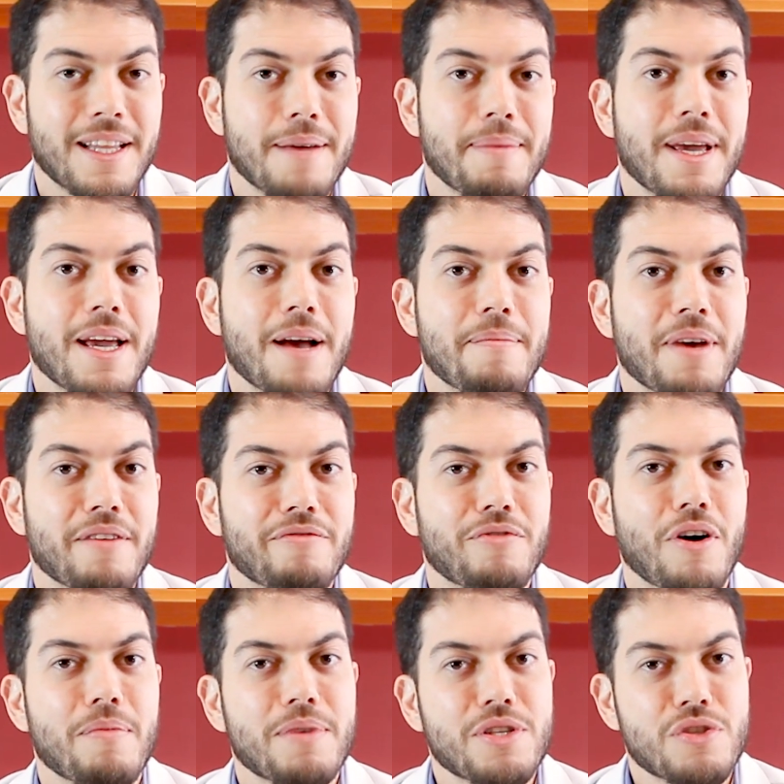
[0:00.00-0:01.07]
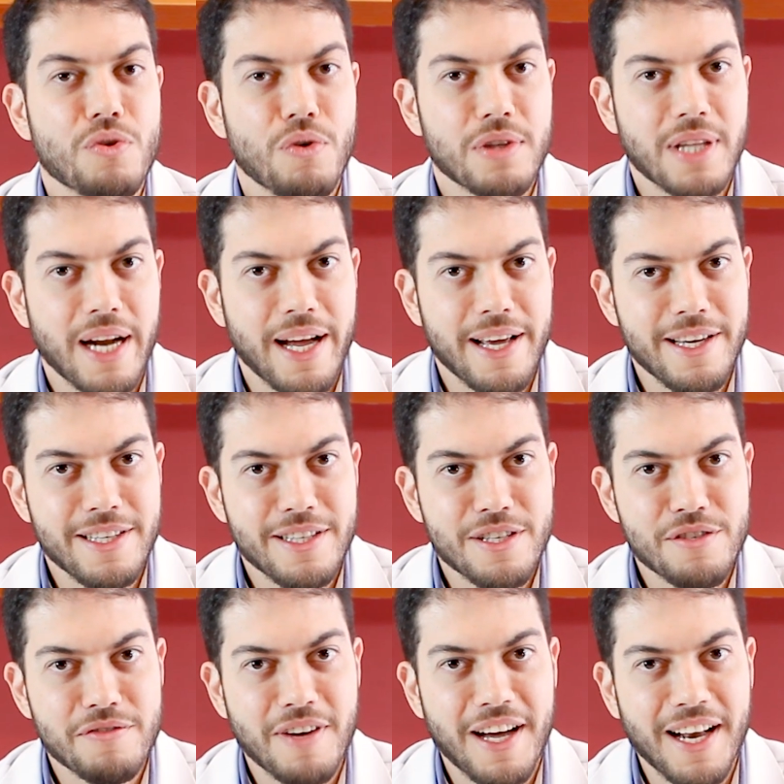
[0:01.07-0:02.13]
Também a minha forma descontraída
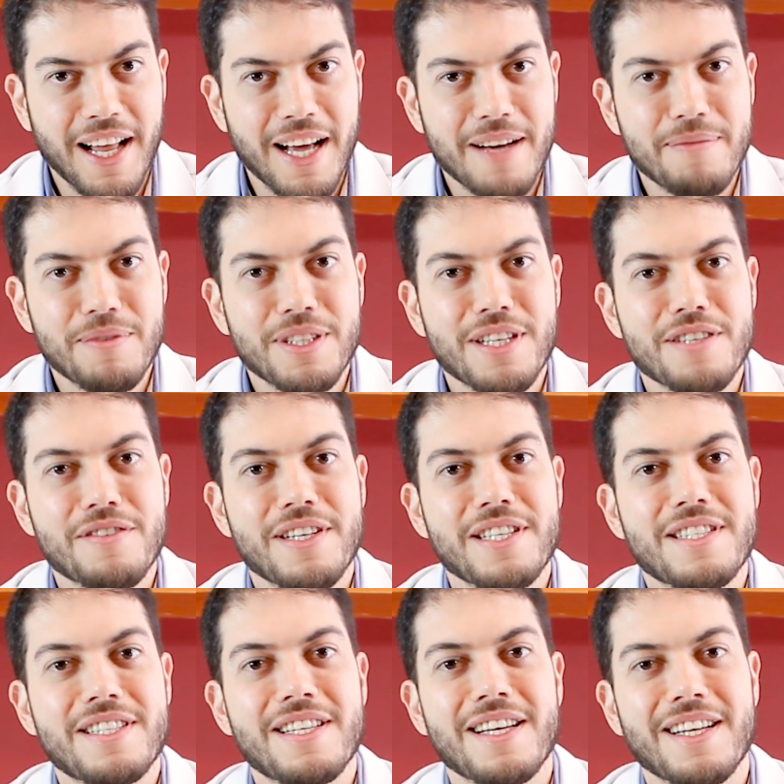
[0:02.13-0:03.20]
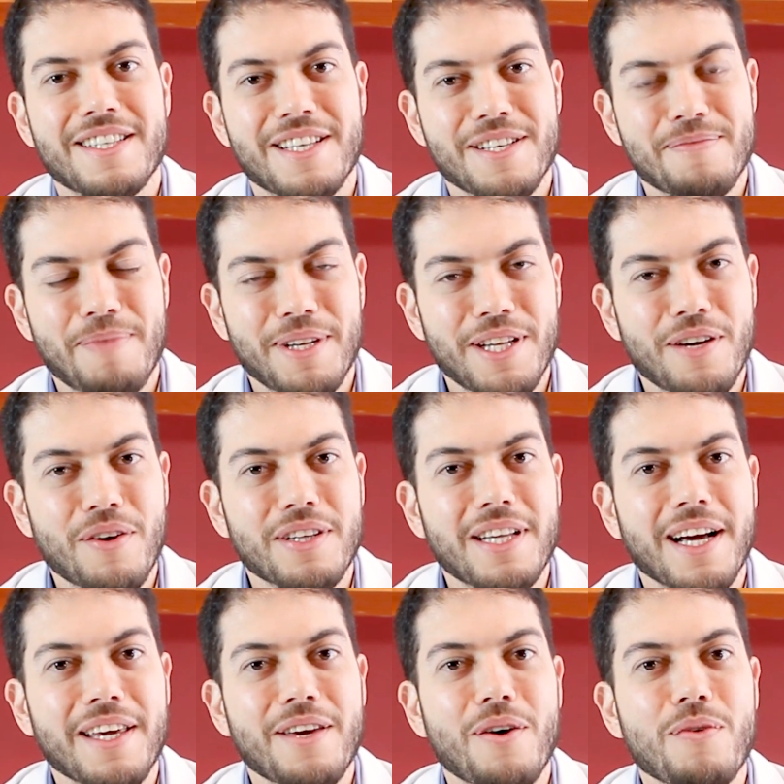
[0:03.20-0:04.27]
de falar, muitas vezes vocês podem
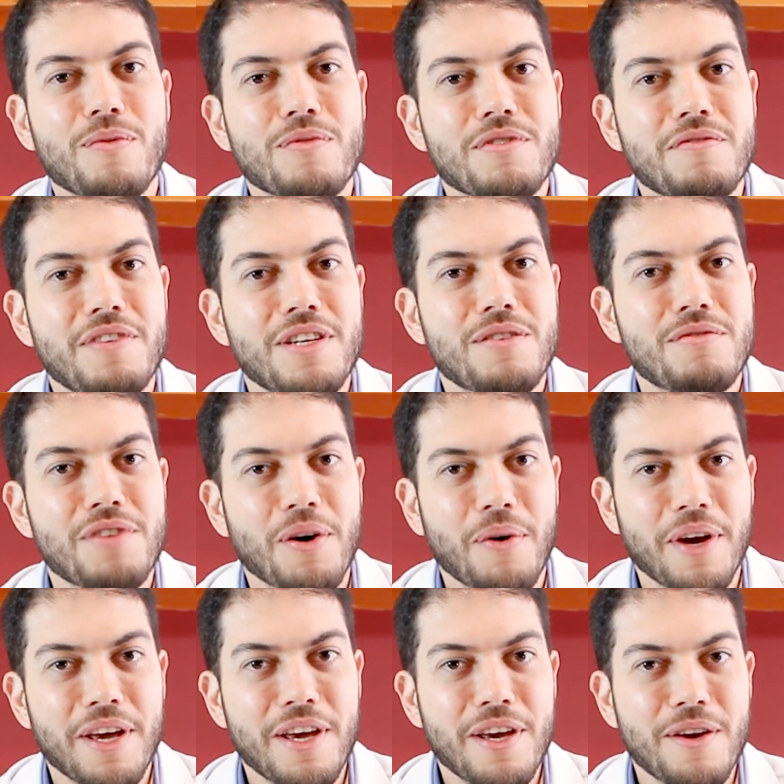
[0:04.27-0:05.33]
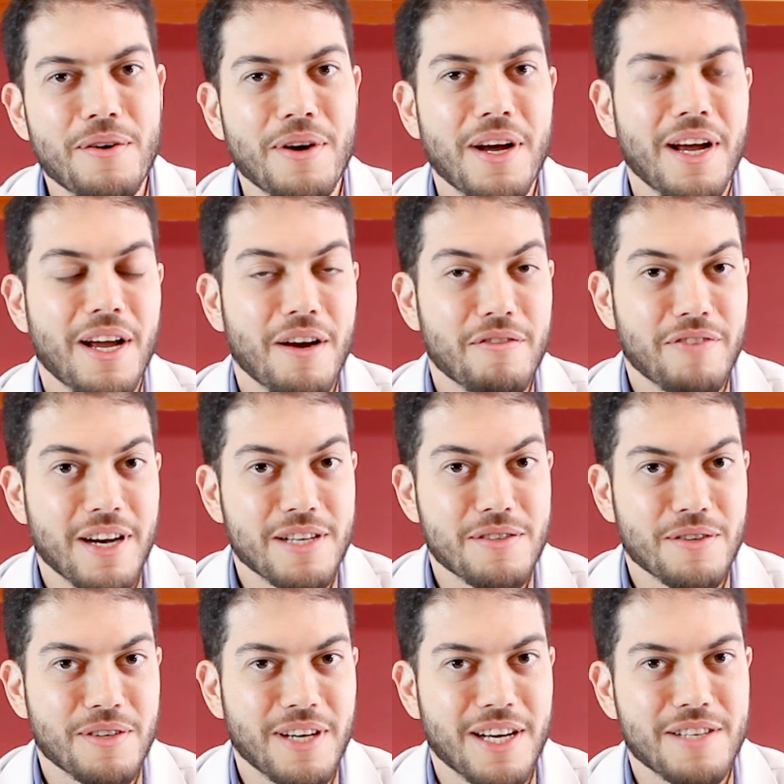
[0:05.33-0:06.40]
notar que em alguns vídeos eu rio, eu
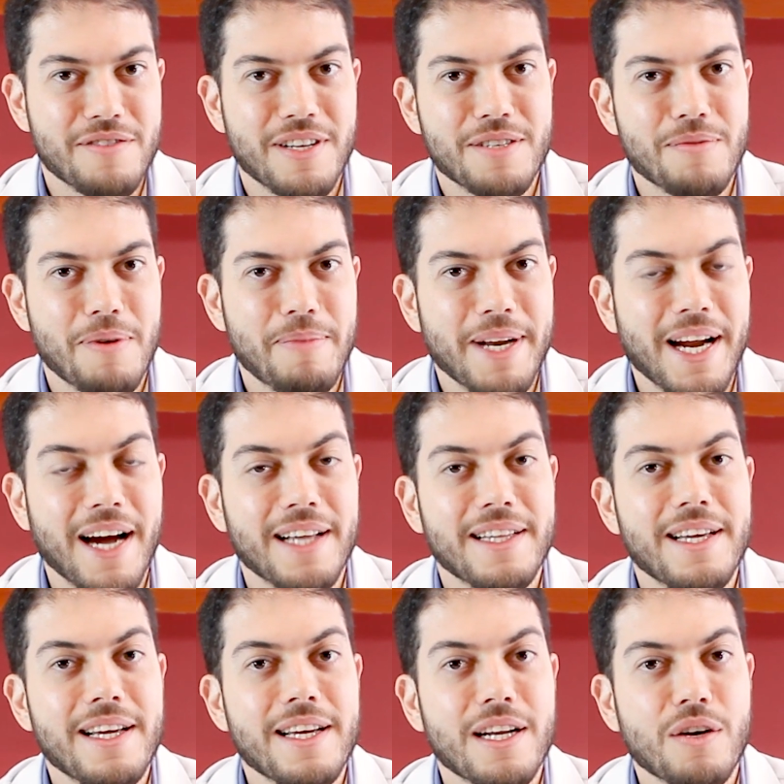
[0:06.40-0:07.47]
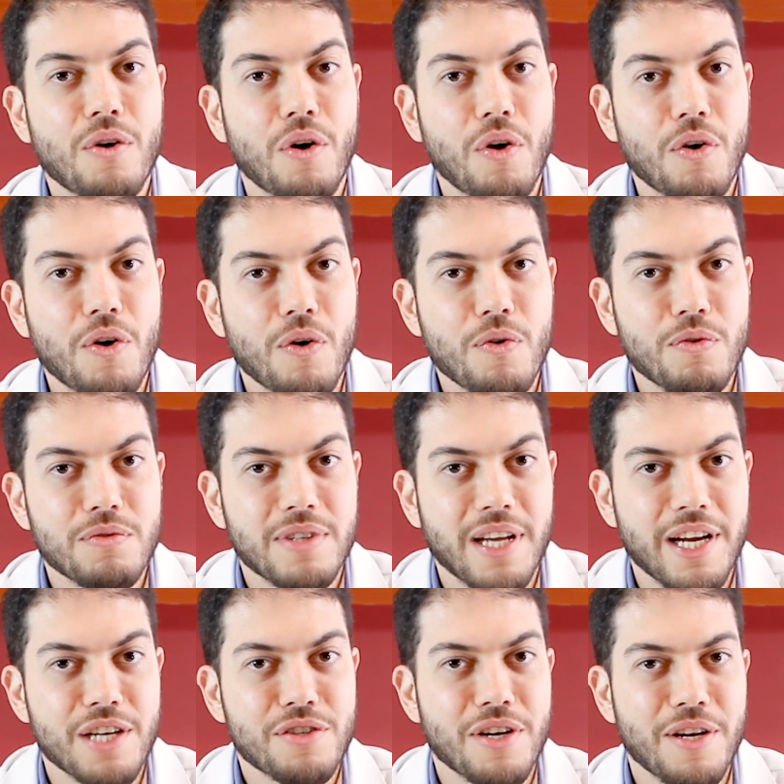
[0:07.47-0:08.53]
faço, às vezes, uma brincadeira, coloco algum
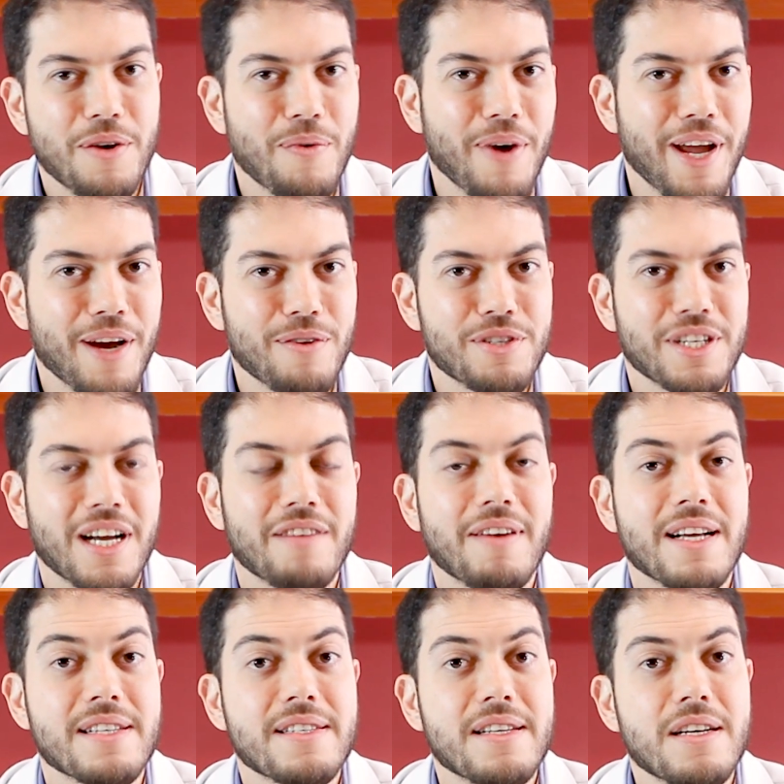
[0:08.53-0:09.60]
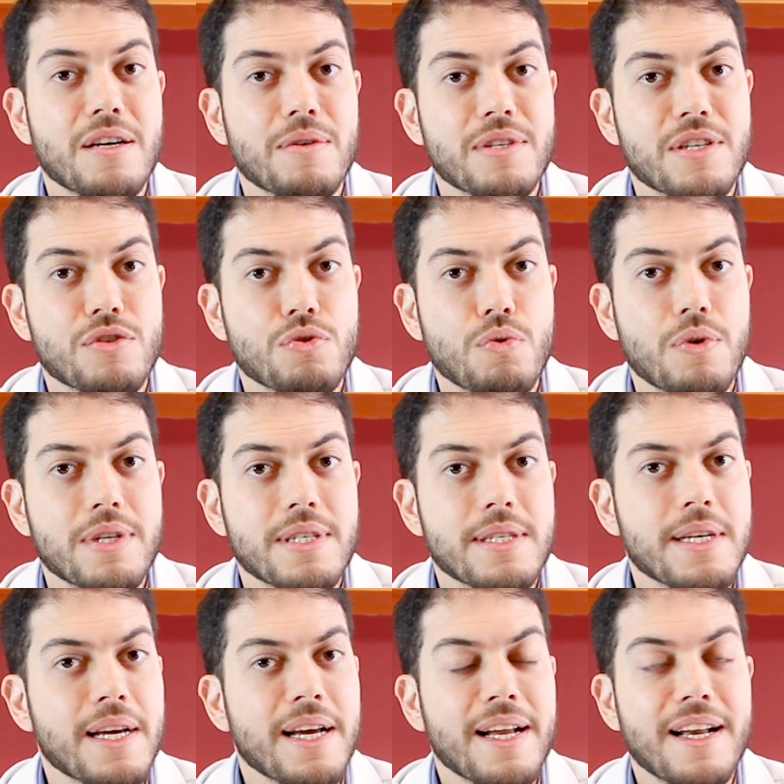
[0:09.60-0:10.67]
trecho ali, um erro de gravação, essas coisas.